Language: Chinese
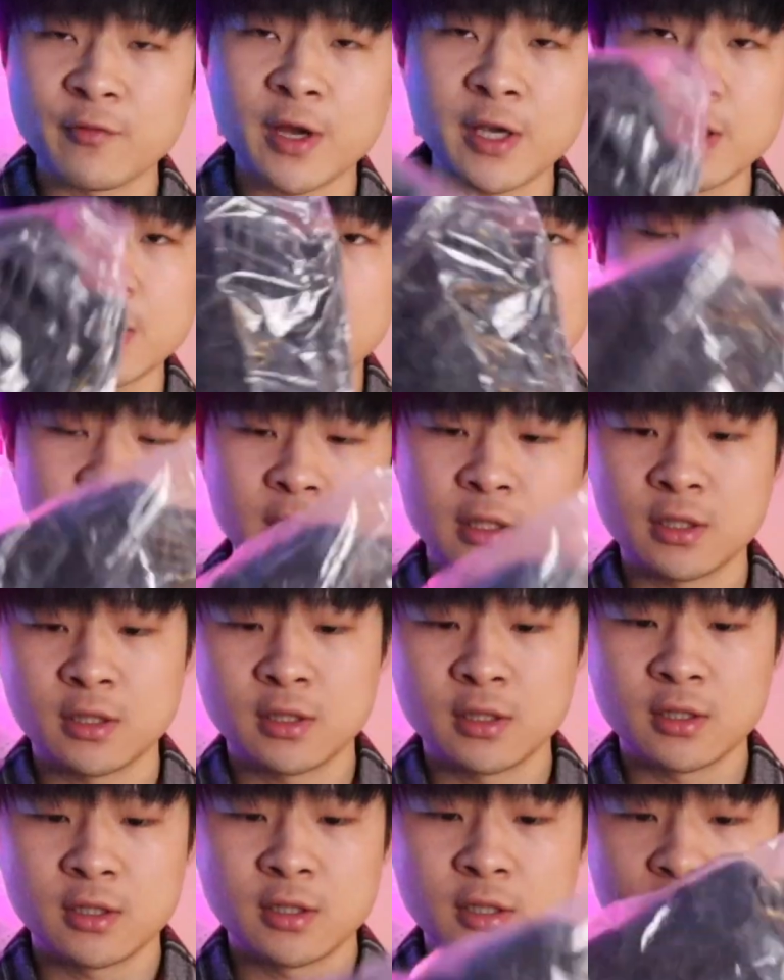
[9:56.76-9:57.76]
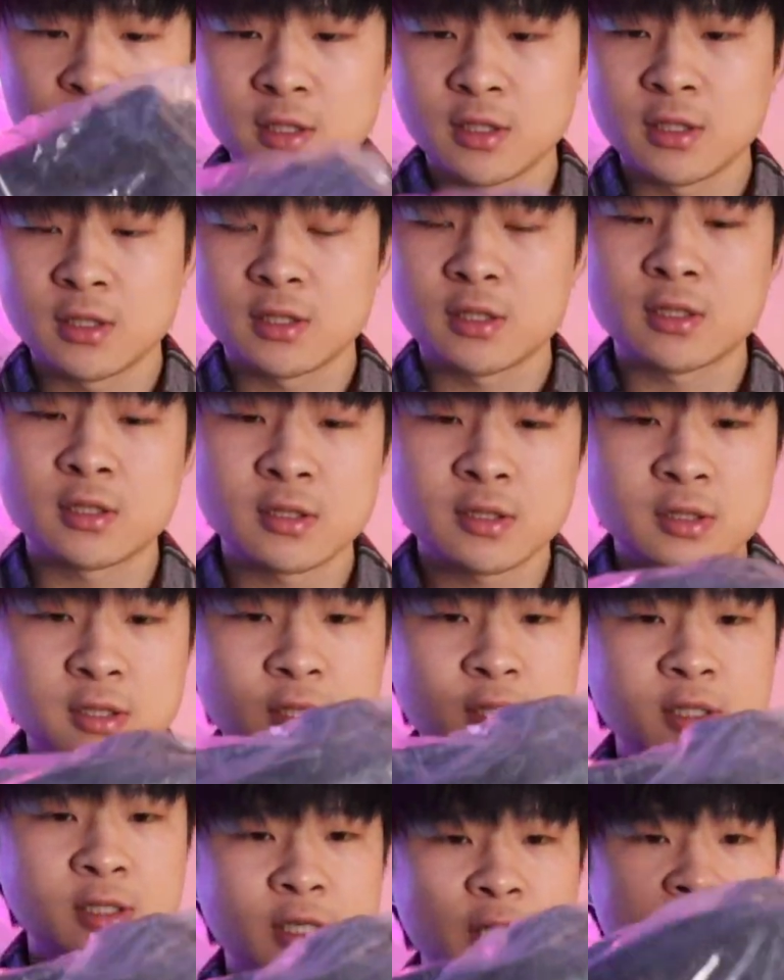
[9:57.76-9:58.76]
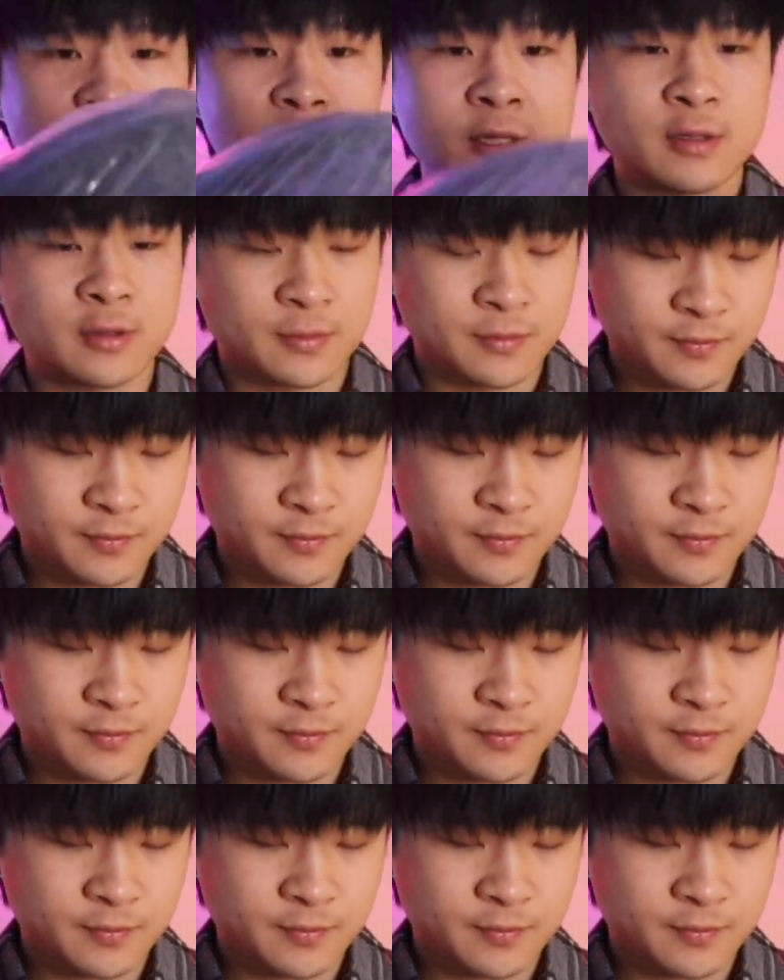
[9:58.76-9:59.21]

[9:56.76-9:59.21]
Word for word: 卫衣。第一件，